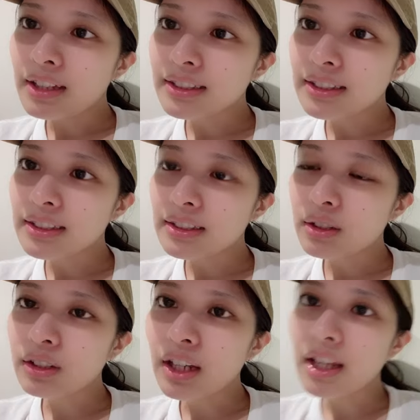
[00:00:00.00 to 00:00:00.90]
8位、
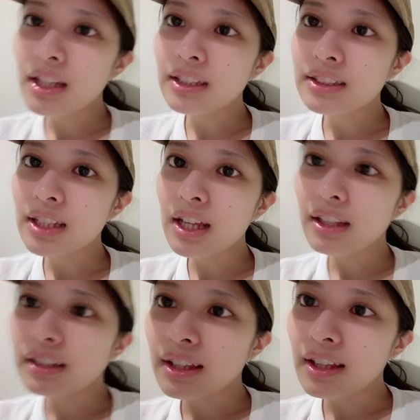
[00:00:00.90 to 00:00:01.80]
オカやんさ
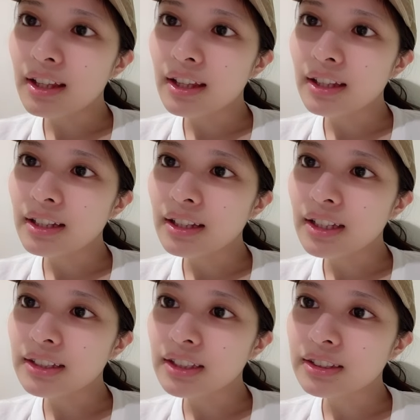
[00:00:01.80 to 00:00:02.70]
ん、えー、
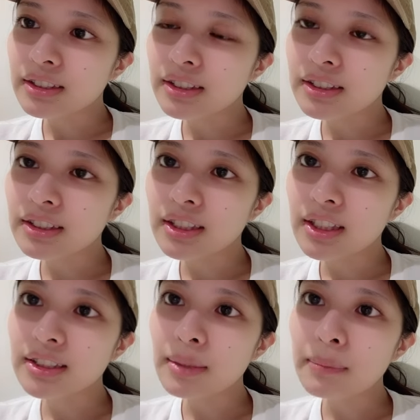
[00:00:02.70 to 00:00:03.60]
7位、ザク
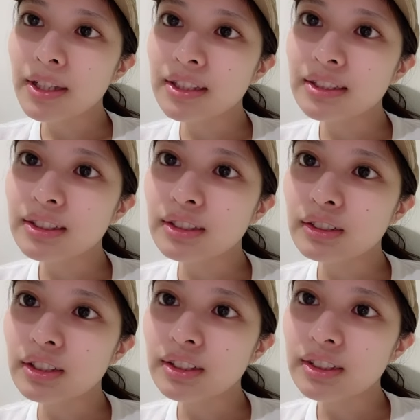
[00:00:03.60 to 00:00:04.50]
1973、毎日
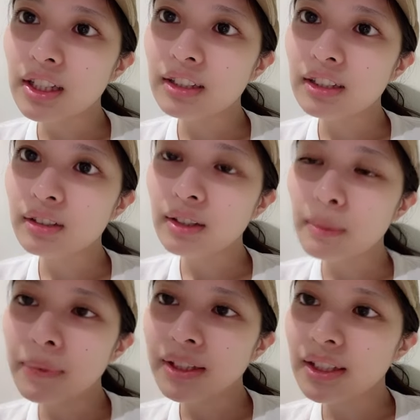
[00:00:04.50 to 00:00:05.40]
忙しくて大変だけど
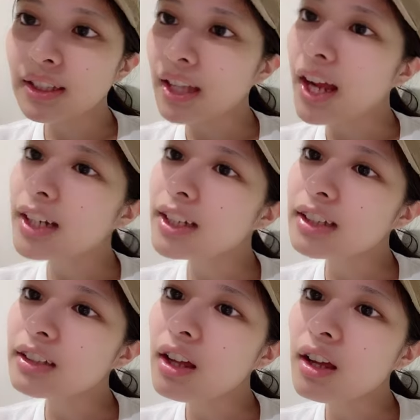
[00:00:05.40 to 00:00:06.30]
頑張ってね。あり
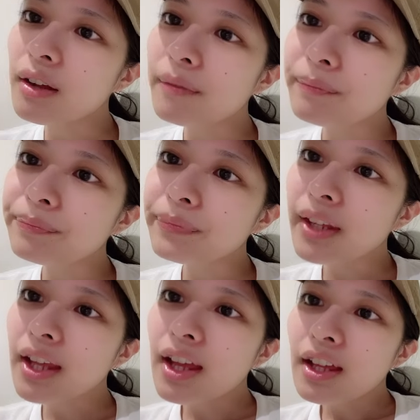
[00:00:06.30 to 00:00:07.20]
がとう
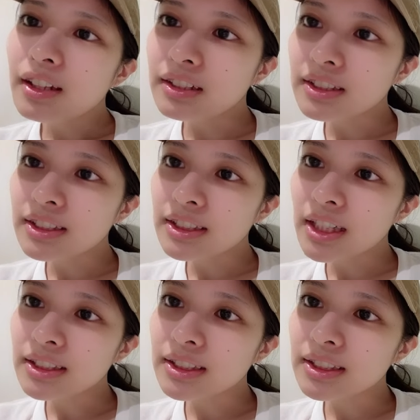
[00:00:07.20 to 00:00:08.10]
楽
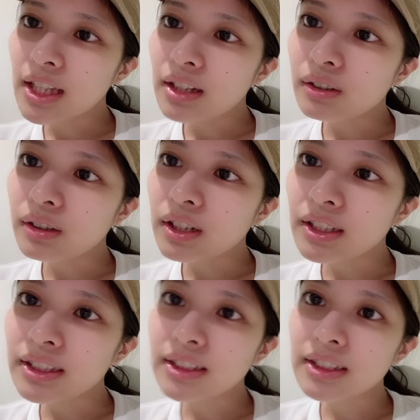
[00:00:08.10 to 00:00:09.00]
近い C さん、5位、
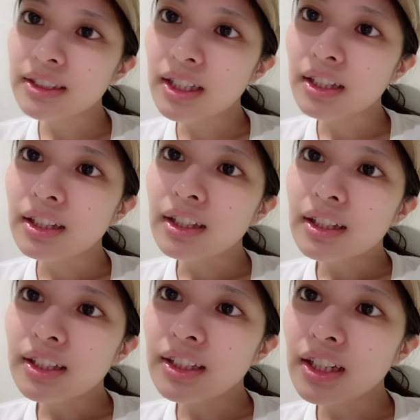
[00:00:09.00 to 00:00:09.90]
あきちゃん、
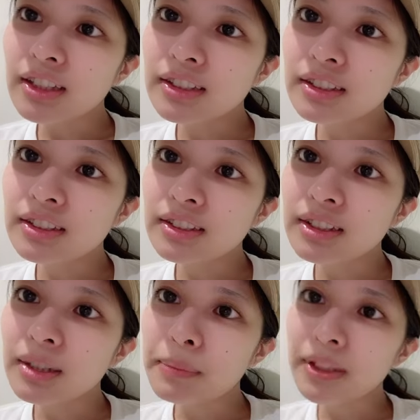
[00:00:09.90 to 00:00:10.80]
気合注入
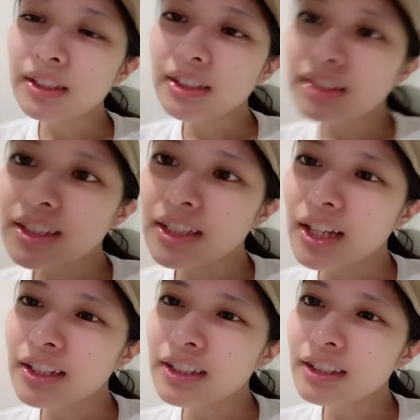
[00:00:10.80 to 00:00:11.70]
頑張ってくださいと、
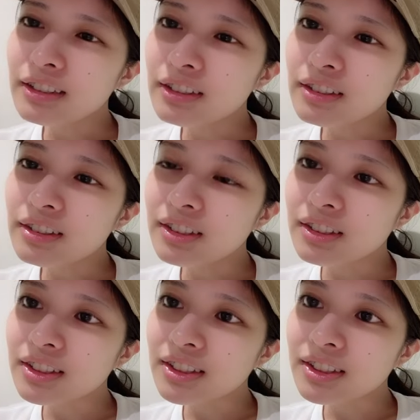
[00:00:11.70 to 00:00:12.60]
ありがとう
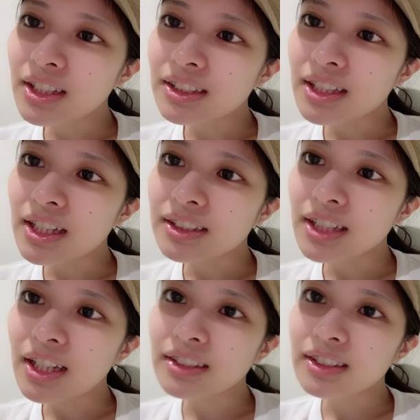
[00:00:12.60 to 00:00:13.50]
!4 位、石川さん、
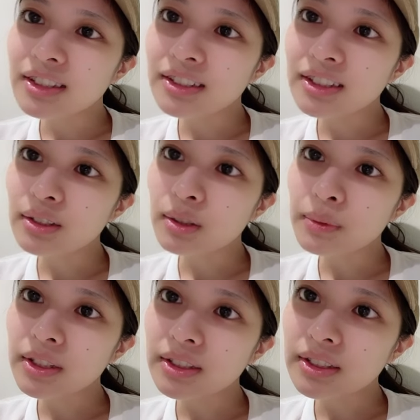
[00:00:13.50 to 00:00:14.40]
3位、秀幸さん、土曜
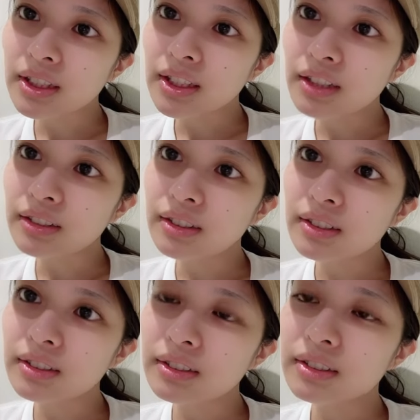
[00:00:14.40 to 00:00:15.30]
日の握手会で会えるのと
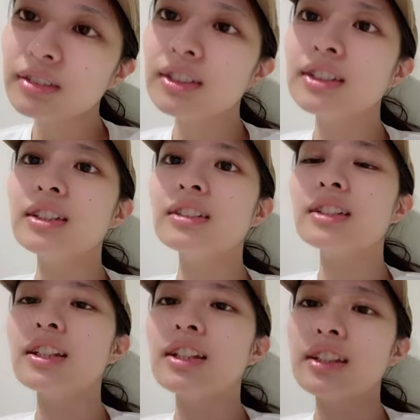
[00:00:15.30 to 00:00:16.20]
嬉しい大
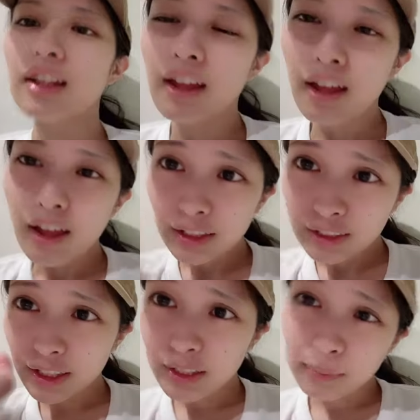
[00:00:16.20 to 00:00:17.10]
好きだって。
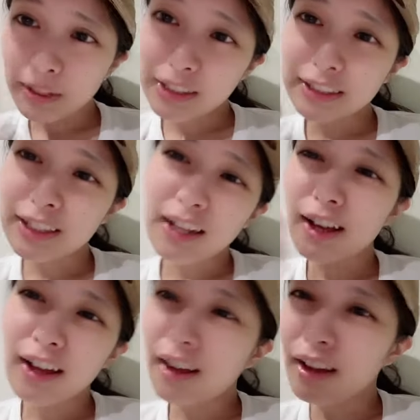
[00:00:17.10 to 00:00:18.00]
ぜひ皆さ
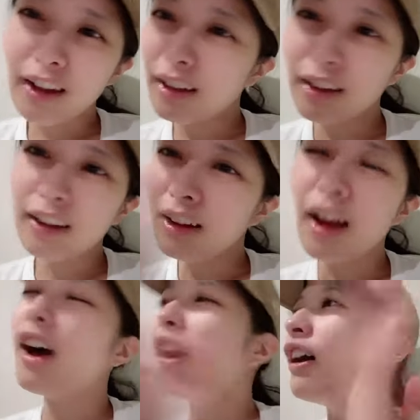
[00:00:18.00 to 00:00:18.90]
ん、
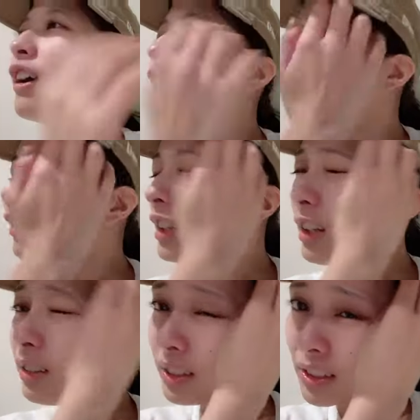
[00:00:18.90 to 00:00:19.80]
あ、
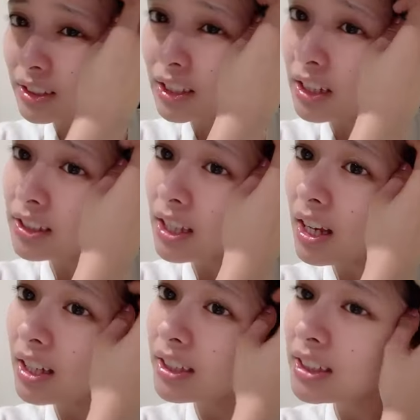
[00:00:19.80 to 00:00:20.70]
オンラインお話し会
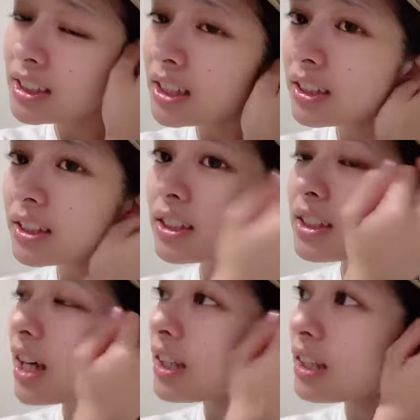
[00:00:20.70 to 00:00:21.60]
さ、1
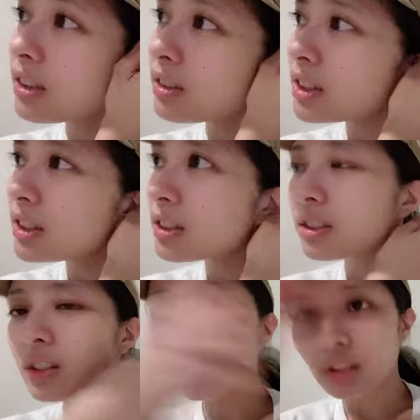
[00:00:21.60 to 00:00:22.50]
月、来年の
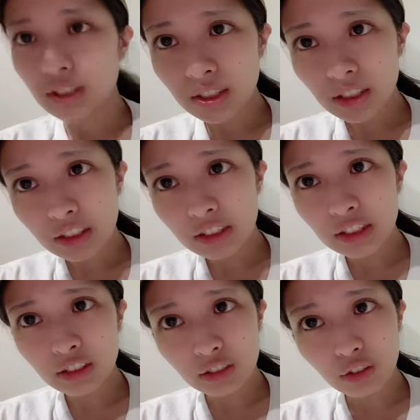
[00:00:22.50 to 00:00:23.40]
24、1月
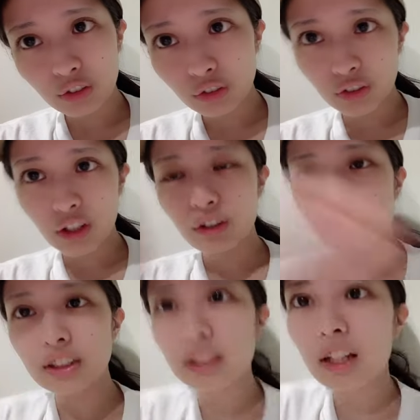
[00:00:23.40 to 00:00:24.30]
24のオンラインお
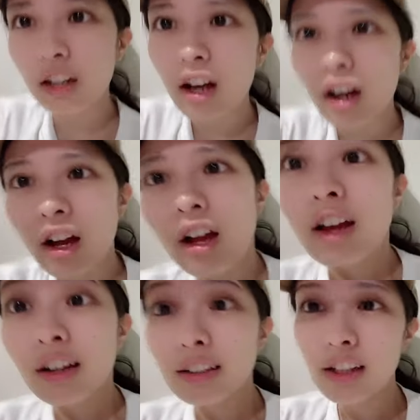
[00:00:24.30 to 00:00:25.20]
話し会か、
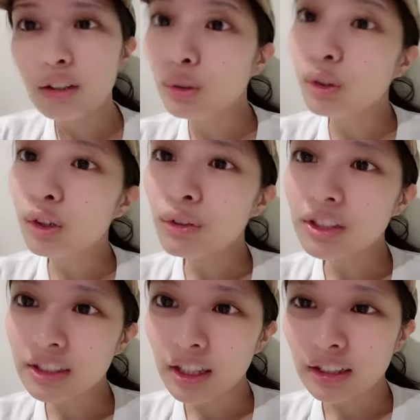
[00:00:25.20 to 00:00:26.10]
がね、残り
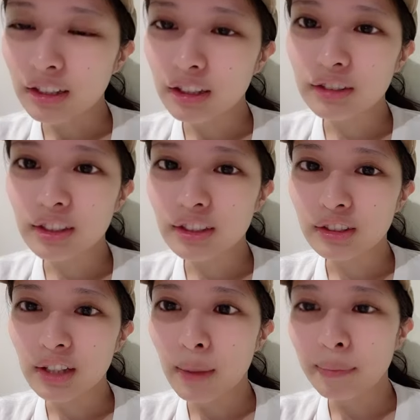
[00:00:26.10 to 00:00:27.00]
わずかになってるんです
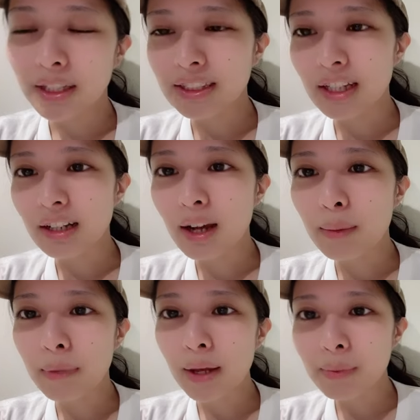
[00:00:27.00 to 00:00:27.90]
よね。皆さん、
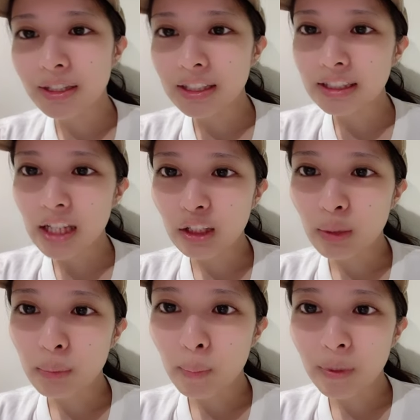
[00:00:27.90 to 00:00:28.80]
完売目指したい
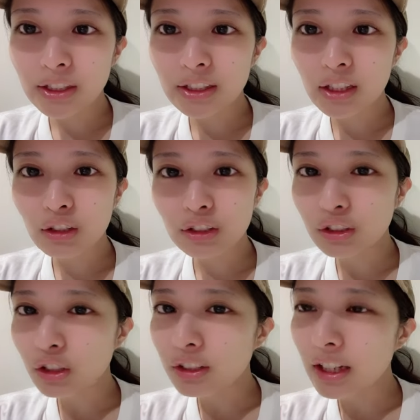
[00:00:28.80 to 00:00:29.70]
と思いますんで、よろ
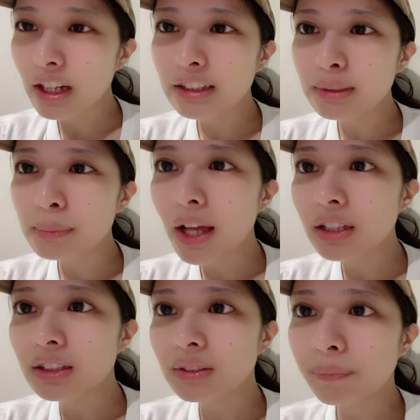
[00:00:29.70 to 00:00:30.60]
しくお願いします。